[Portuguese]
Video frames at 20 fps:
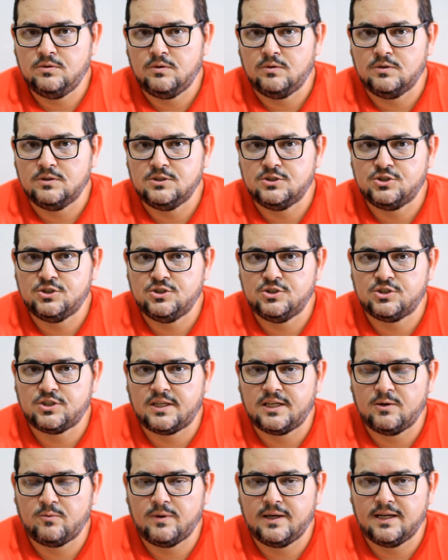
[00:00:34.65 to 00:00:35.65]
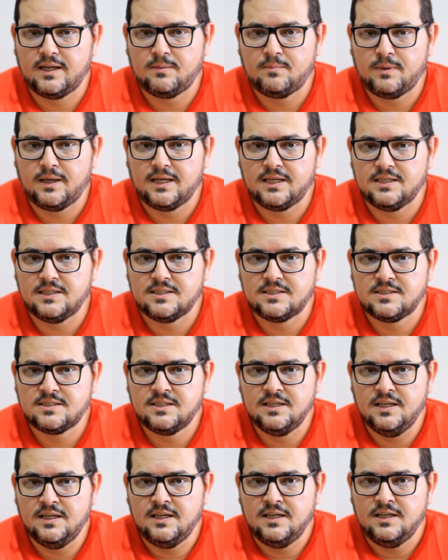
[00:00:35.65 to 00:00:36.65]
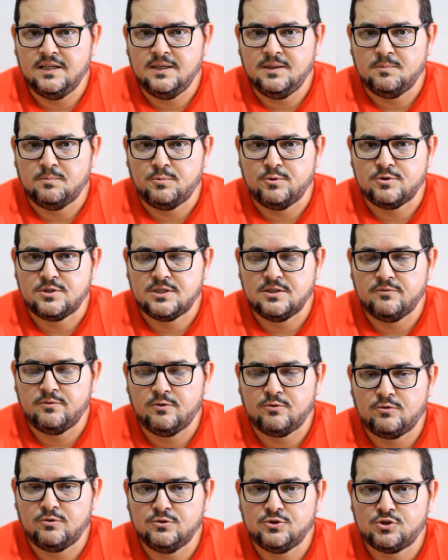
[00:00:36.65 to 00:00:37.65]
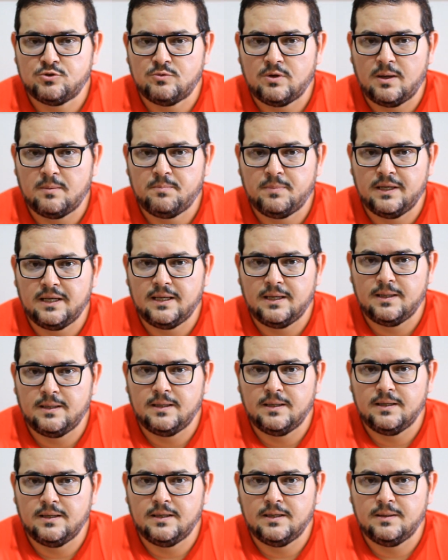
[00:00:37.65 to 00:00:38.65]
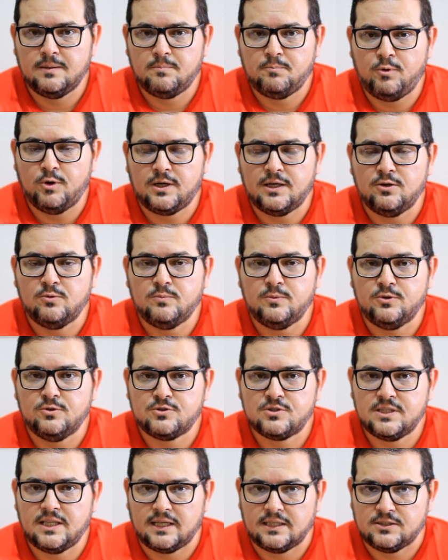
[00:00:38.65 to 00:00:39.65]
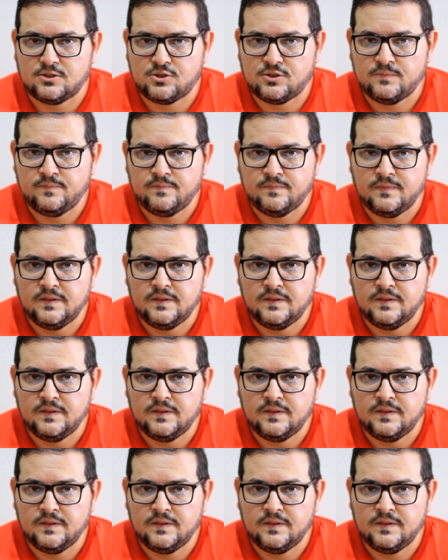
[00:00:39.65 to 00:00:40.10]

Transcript: onde já não era mais possível continuar pela pouca luminosidade.